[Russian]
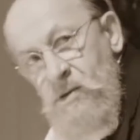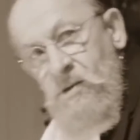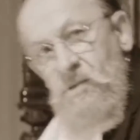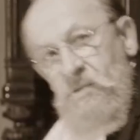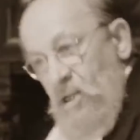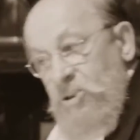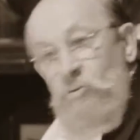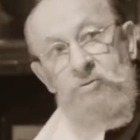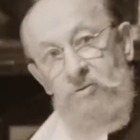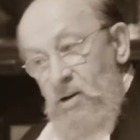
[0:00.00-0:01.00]
начну
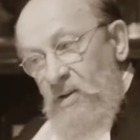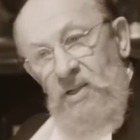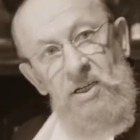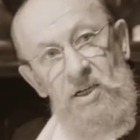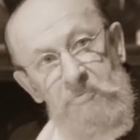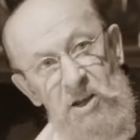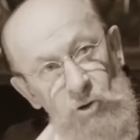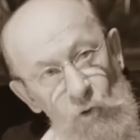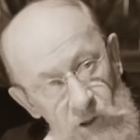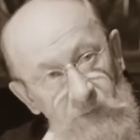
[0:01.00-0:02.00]
в квартире
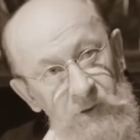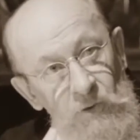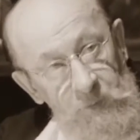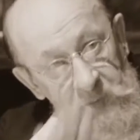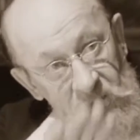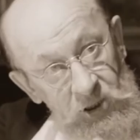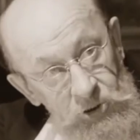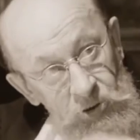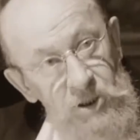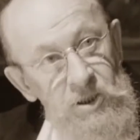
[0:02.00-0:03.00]
петь хором, у меня
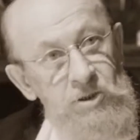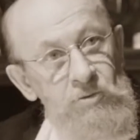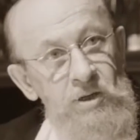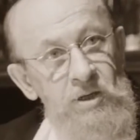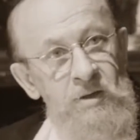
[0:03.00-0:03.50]
настанет разруха.